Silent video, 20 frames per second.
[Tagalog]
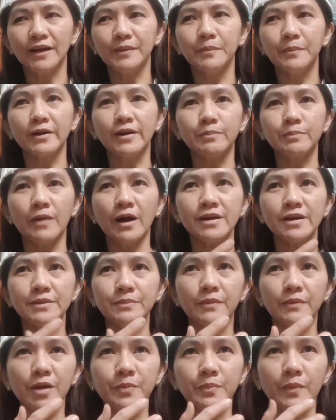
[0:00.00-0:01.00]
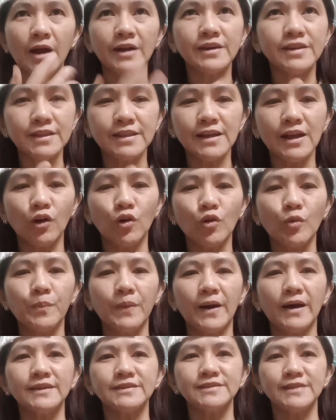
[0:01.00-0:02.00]
mag-marketing mag, mag ako
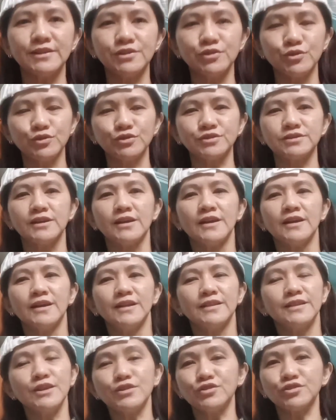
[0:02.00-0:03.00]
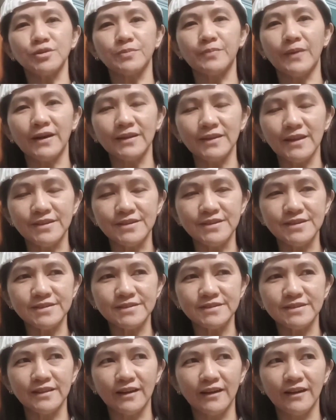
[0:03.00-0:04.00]
para sa inyo dito sa
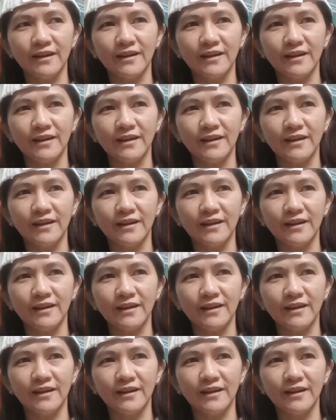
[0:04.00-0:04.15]
Bangladesh na